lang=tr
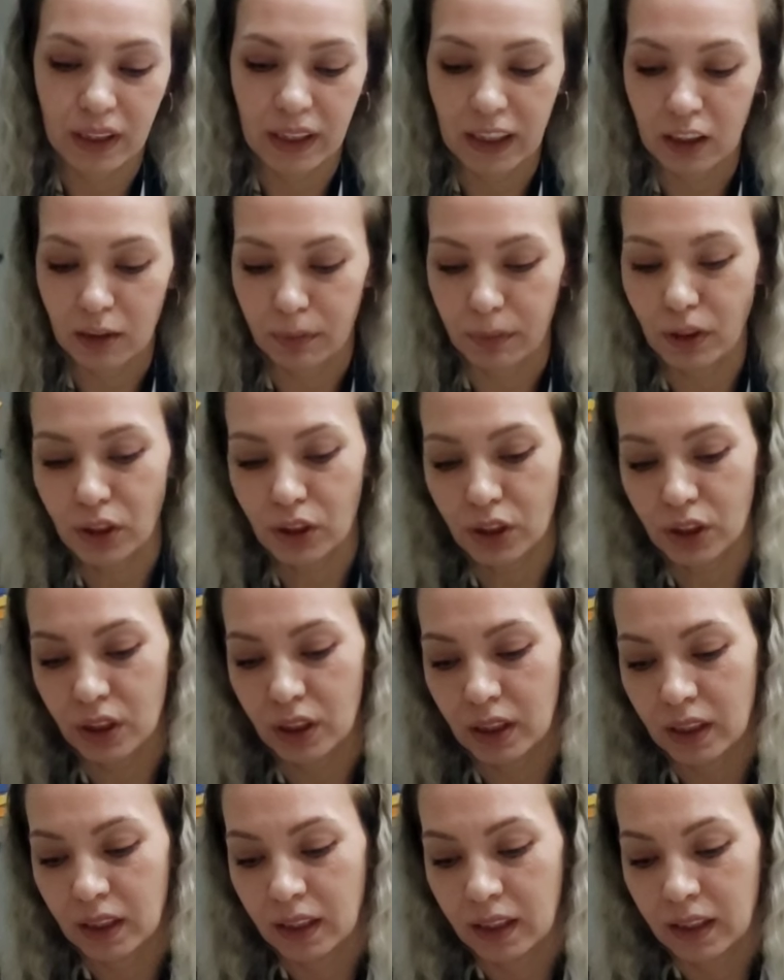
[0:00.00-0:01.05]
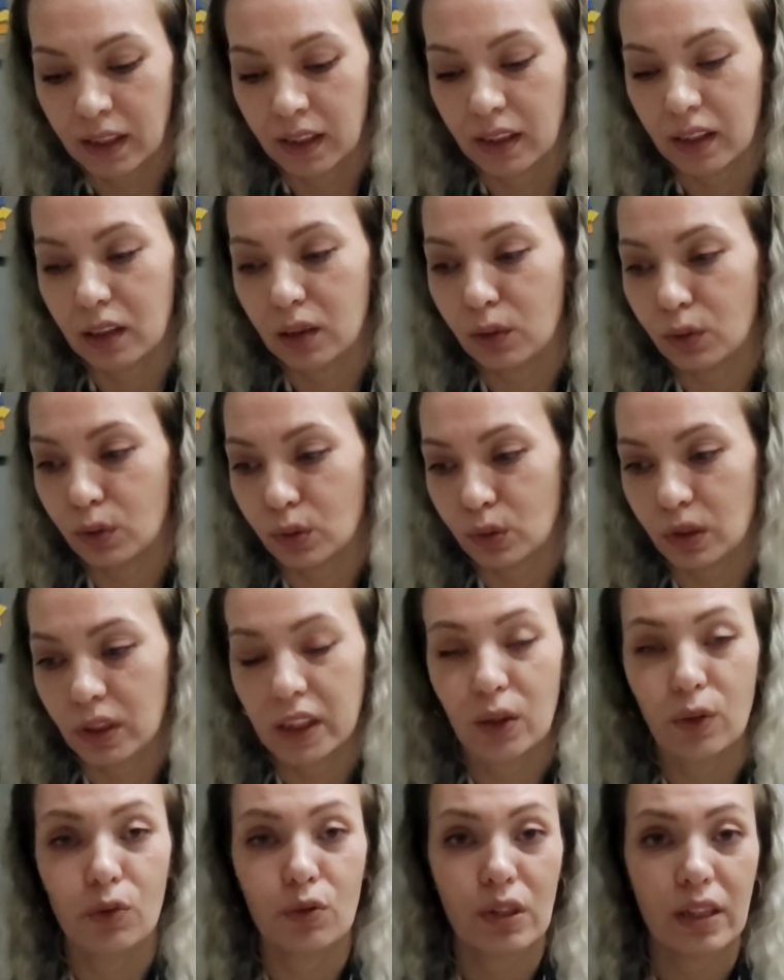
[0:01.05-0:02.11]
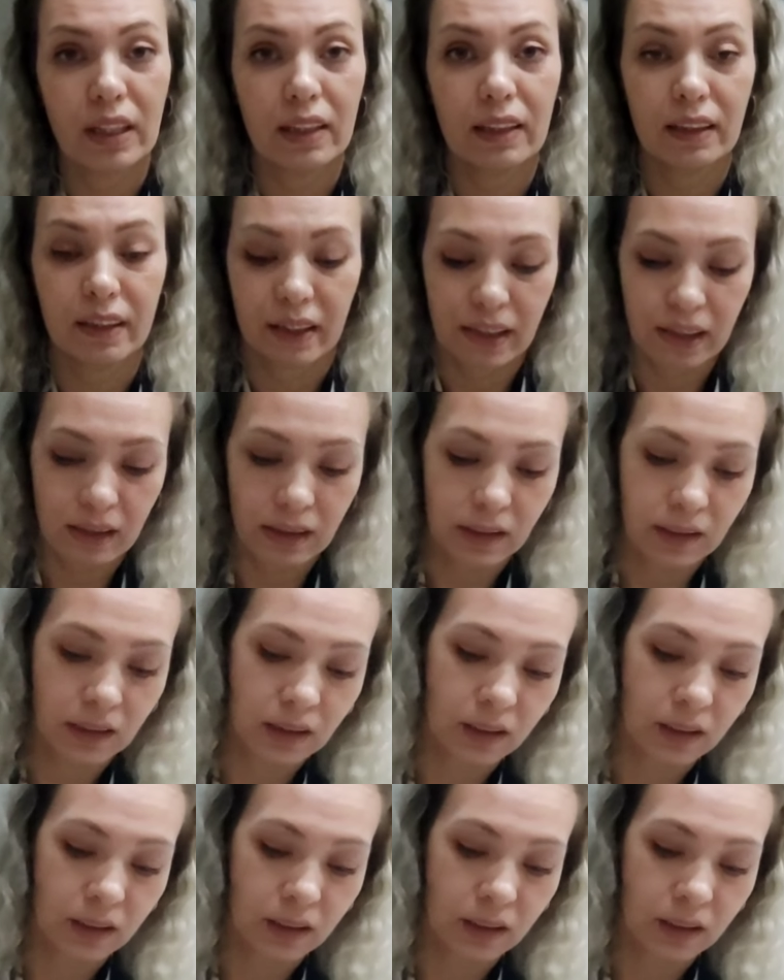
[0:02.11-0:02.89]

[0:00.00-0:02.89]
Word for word: gitmiş. 200 lira 250 lira.